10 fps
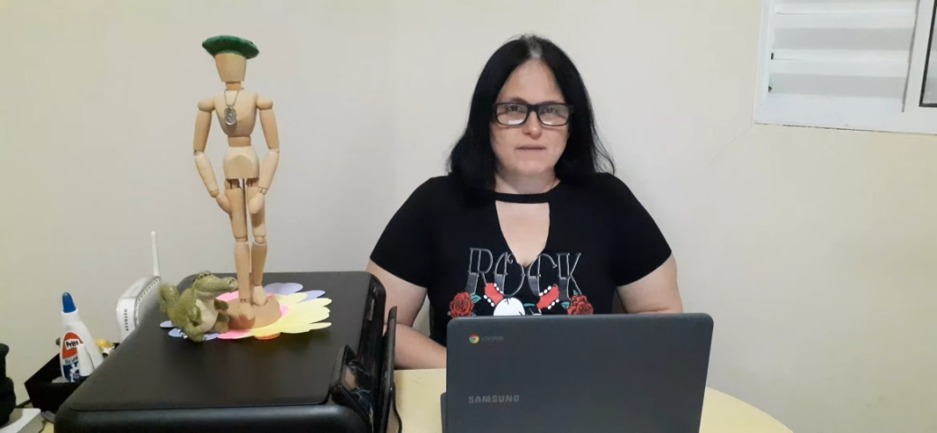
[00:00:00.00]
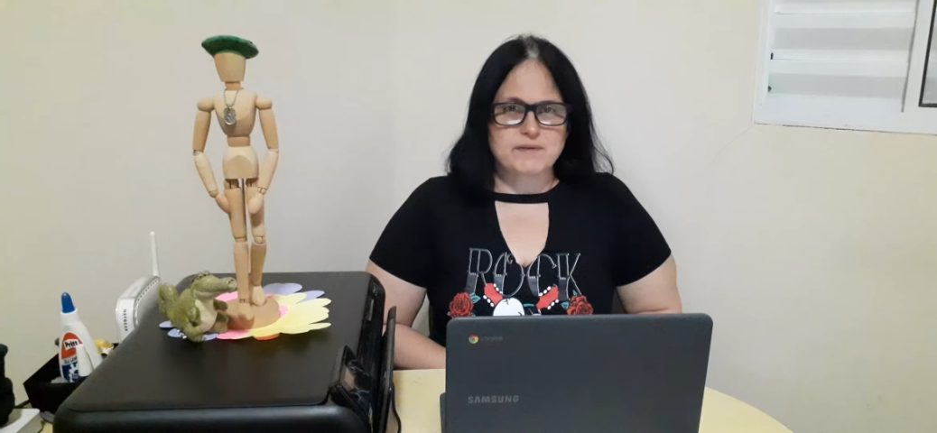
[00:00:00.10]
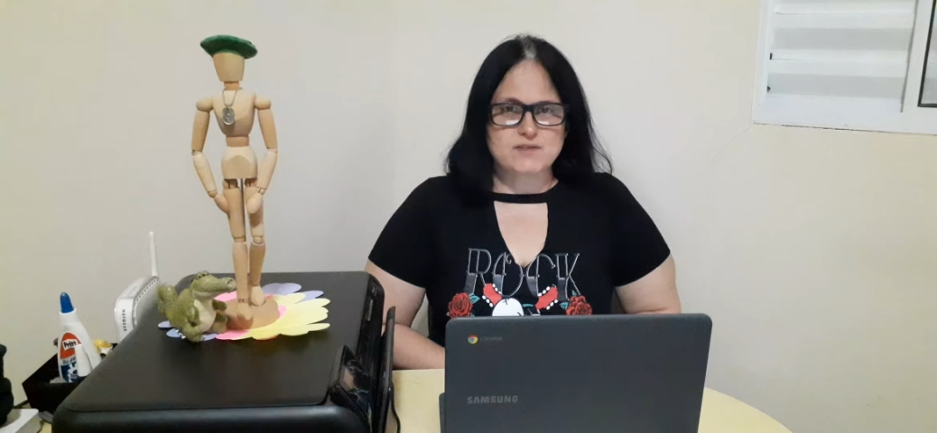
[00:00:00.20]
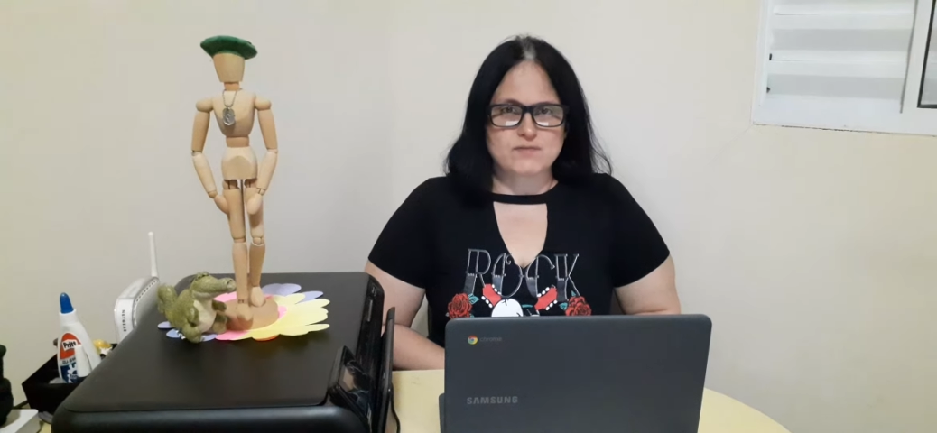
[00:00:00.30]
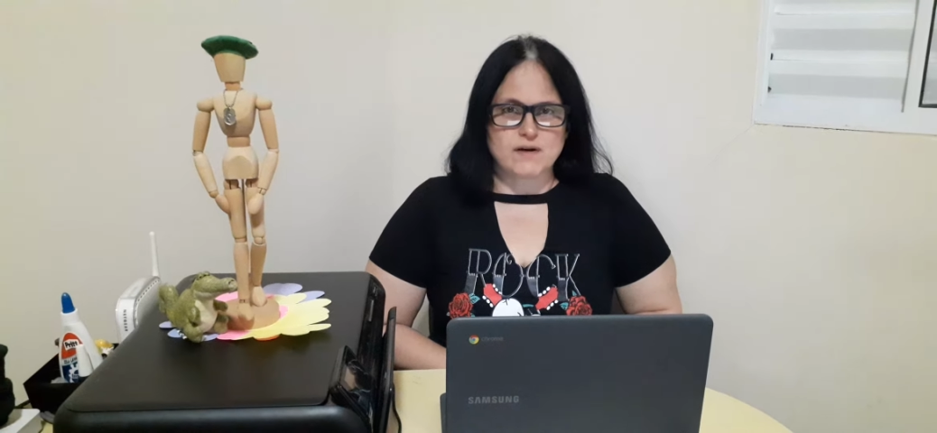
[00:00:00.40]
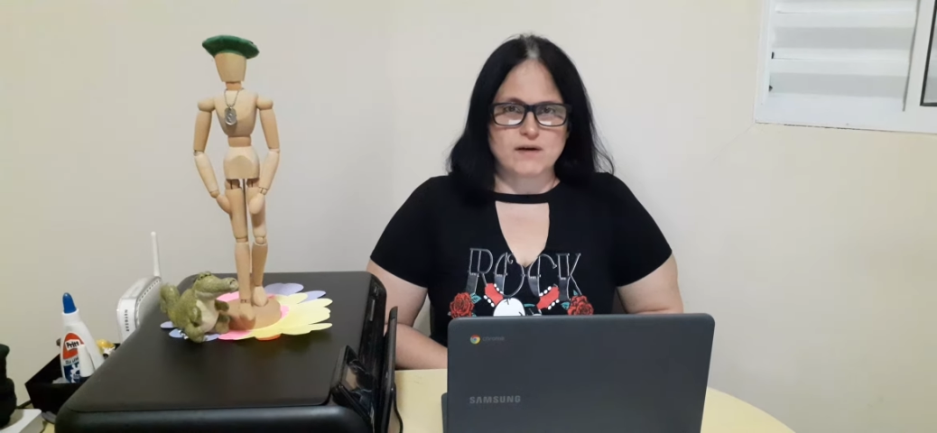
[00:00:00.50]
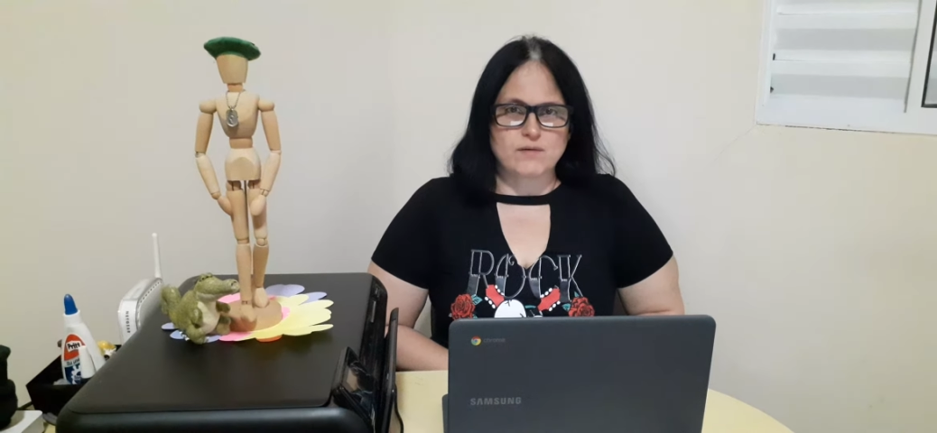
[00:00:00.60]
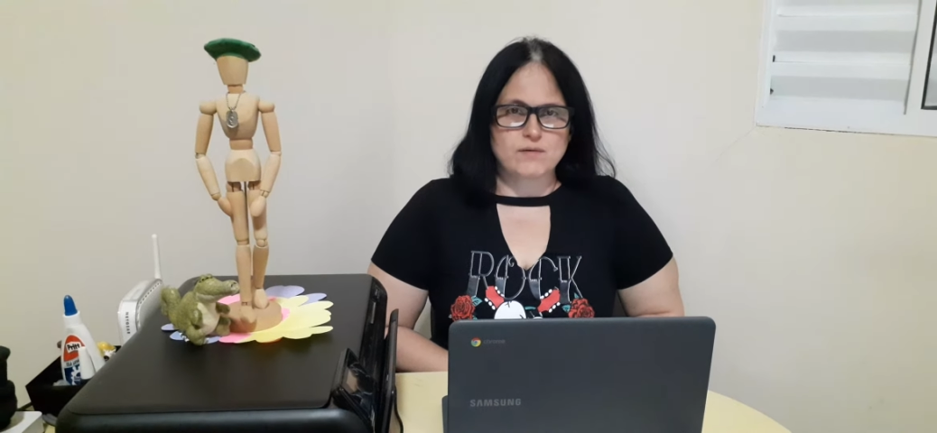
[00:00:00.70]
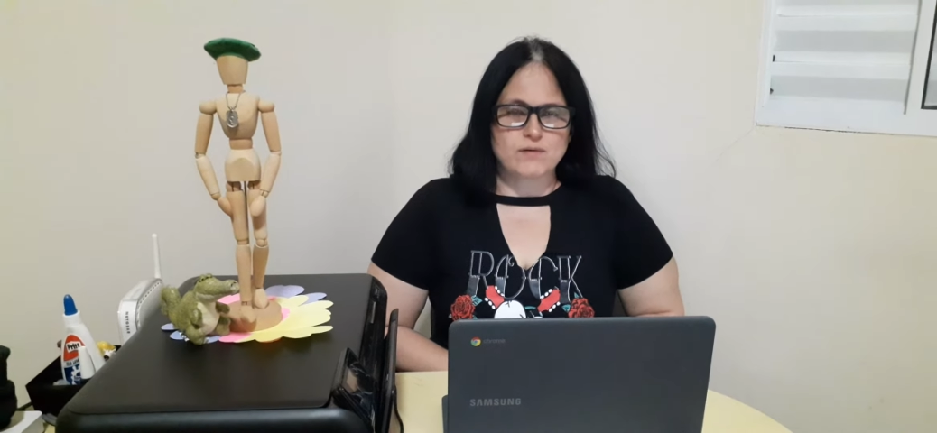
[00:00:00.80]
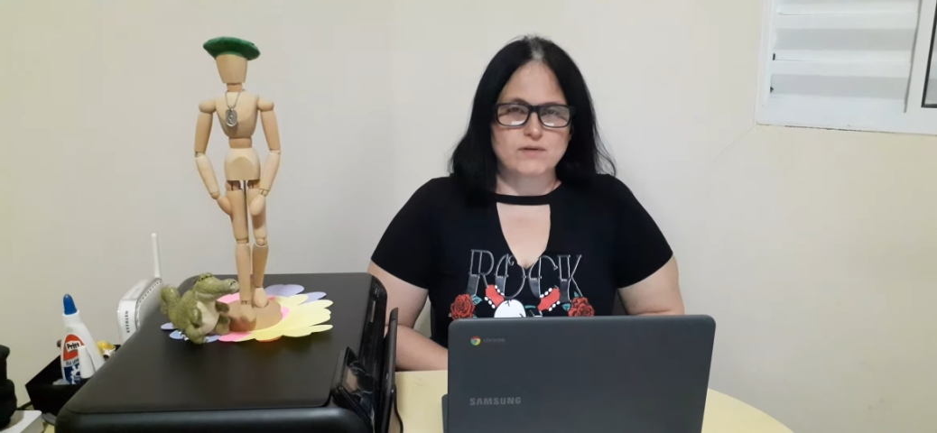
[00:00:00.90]

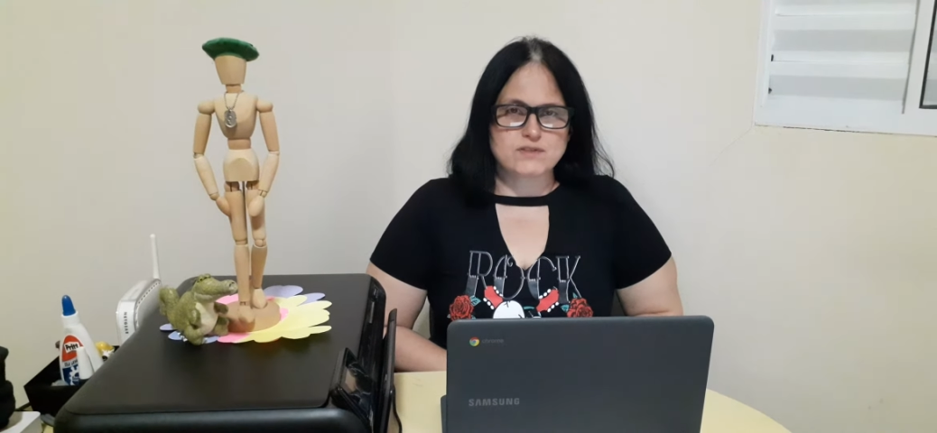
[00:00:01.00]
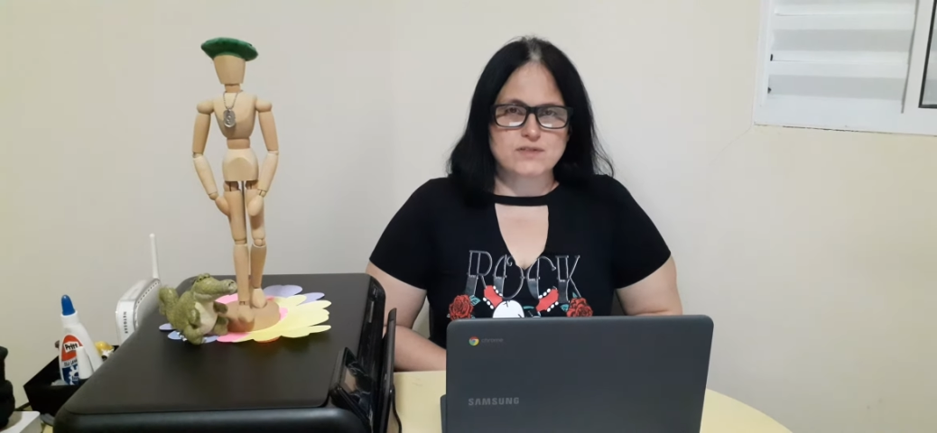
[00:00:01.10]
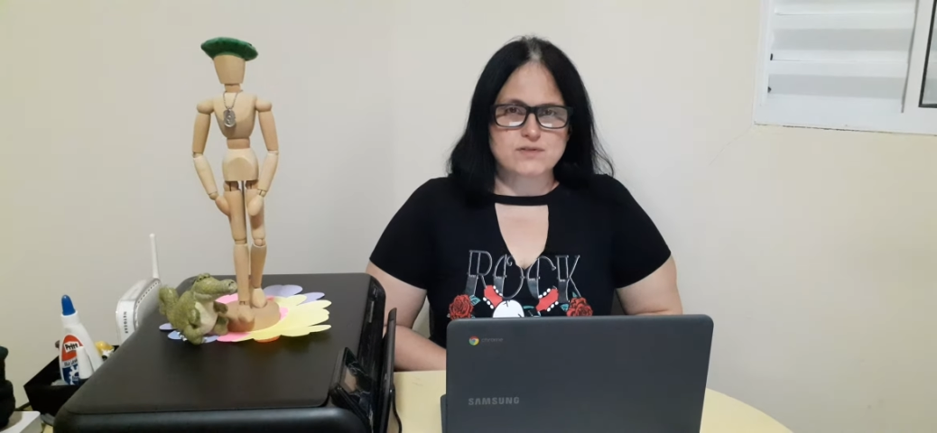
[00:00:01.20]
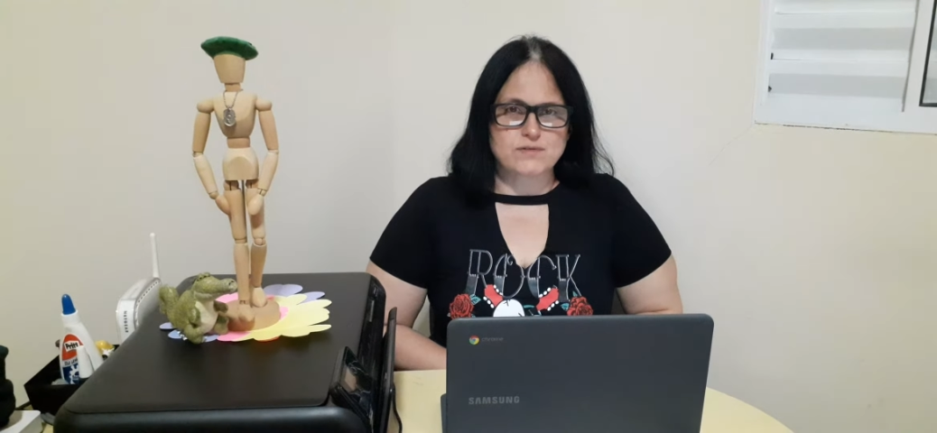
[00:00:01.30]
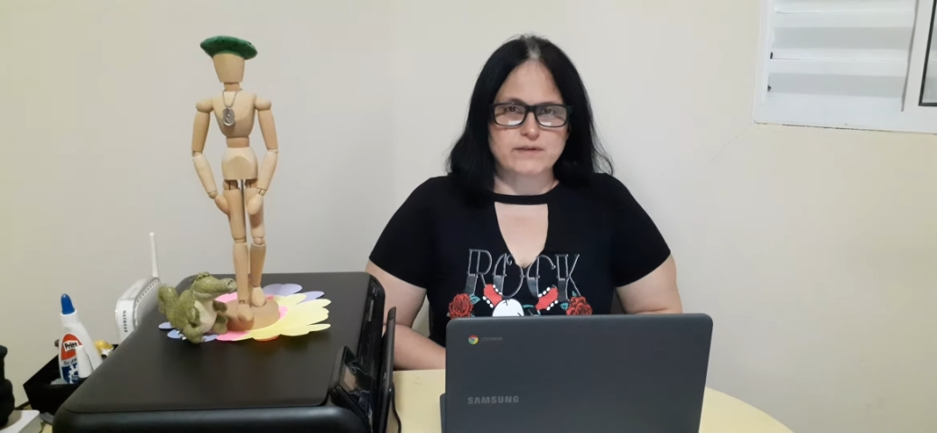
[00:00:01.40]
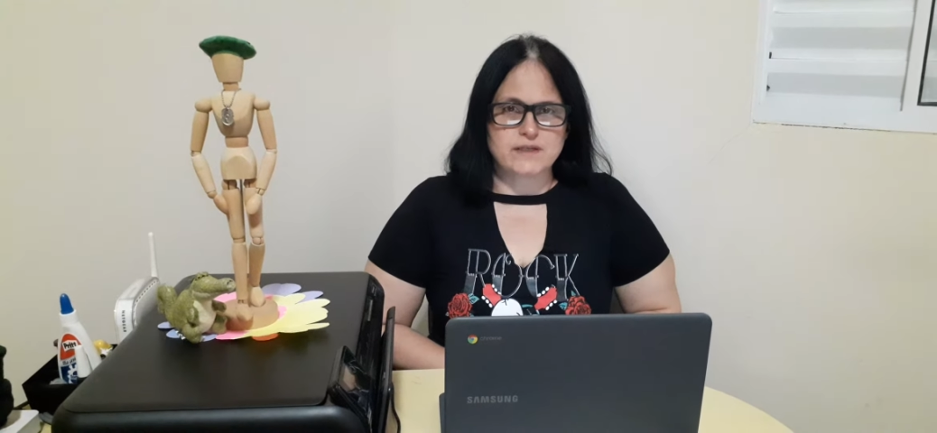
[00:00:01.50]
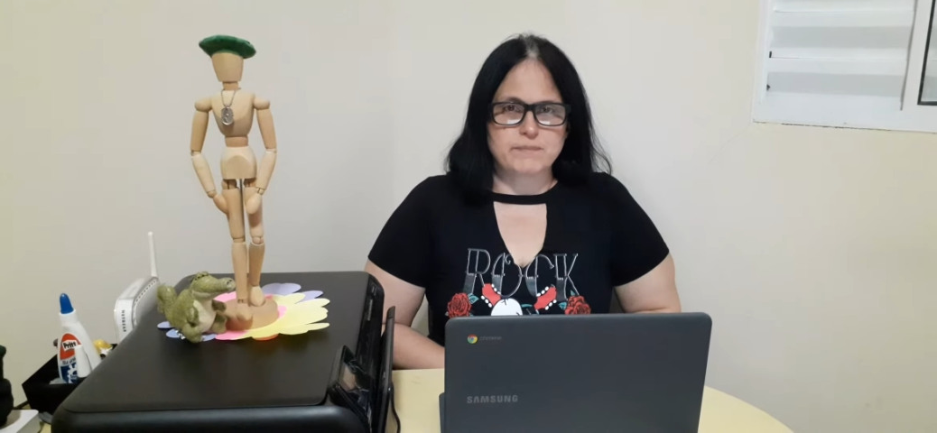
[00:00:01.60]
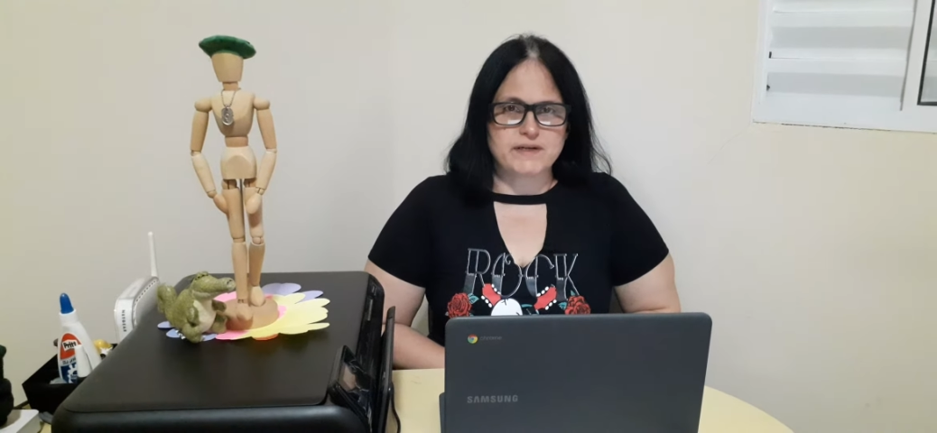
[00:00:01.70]
pessoal, hoje eu estou aqui